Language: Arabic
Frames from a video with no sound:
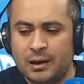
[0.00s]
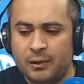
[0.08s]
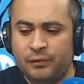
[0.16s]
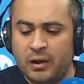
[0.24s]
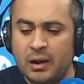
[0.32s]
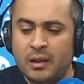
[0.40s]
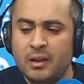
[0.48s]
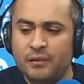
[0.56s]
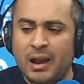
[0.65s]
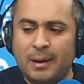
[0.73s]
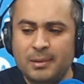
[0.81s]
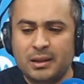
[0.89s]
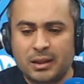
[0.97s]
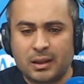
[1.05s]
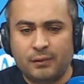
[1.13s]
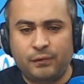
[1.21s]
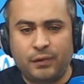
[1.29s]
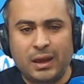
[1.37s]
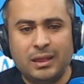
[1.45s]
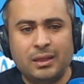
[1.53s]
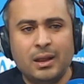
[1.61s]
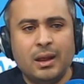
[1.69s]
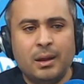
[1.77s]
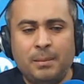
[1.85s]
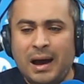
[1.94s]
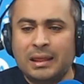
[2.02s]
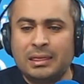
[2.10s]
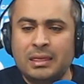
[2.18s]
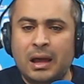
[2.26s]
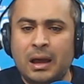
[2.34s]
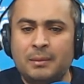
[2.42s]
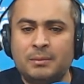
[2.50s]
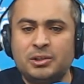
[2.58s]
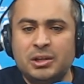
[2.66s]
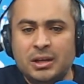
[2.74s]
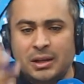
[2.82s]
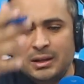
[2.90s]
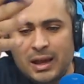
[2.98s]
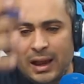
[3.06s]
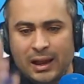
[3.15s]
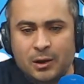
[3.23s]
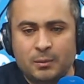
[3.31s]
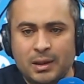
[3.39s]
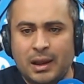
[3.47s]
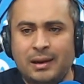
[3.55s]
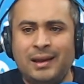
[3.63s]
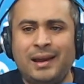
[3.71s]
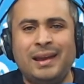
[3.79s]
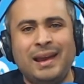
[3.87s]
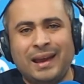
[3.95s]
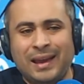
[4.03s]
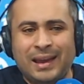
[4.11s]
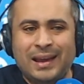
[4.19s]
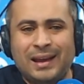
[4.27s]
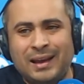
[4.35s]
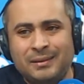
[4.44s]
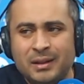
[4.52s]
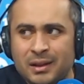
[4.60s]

في في عمليه التنفيذ بعثنا باش ينحيوا من هنا يا اخي